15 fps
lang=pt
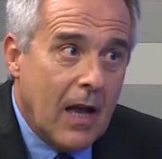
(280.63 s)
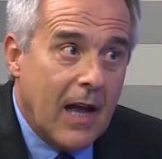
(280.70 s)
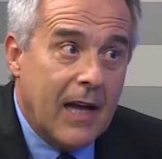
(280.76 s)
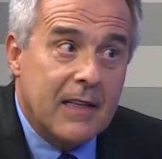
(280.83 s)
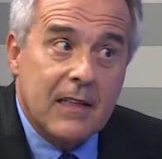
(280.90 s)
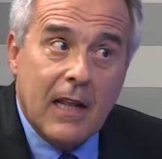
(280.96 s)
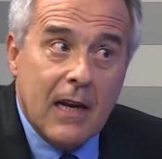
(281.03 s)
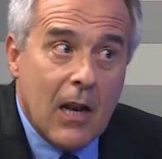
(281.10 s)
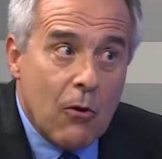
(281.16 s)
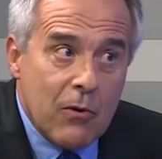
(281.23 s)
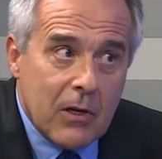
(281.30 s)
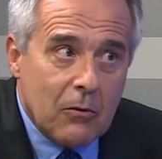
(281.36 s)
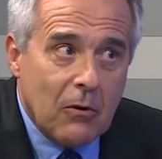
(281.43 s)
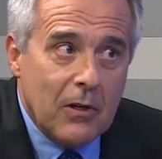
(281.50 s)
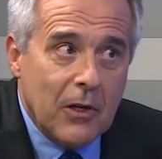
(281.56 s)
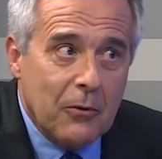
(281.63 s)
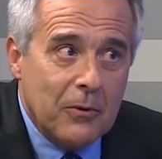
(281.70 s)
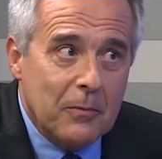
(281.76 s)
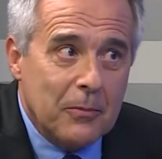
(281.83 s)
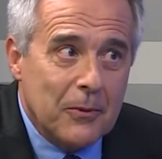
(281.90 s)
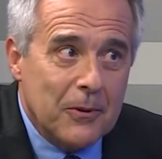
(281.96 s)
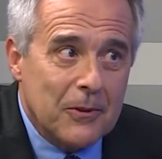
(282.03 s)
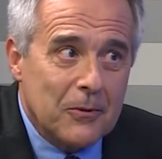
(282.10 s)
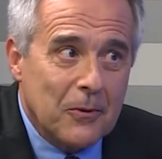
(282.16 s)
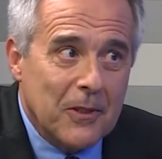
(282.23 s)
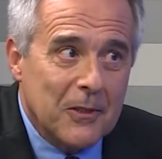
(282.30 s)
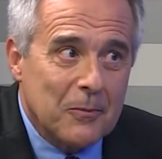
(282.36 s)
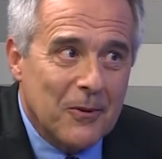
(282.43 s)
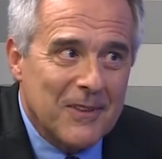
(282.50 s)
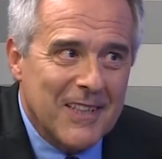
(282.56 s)
ainda não recolheu o imposto
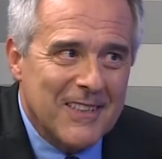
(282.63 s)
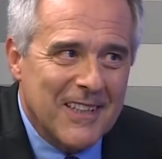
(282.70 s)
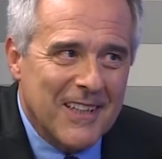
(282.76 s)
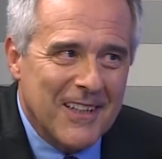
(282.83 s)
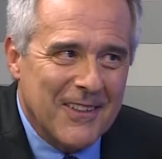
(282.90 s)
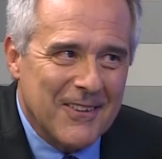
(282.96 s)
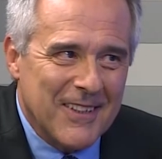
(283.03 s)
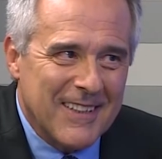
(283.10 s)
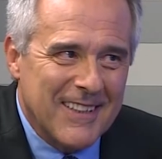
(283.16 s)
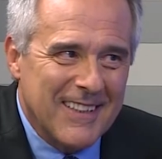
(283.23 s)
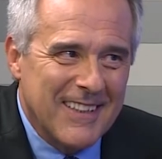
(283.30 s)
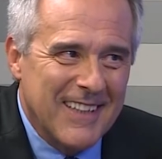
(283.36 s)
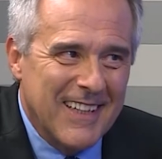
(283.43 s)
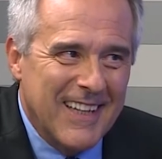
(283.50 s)
correspondente àquela nota.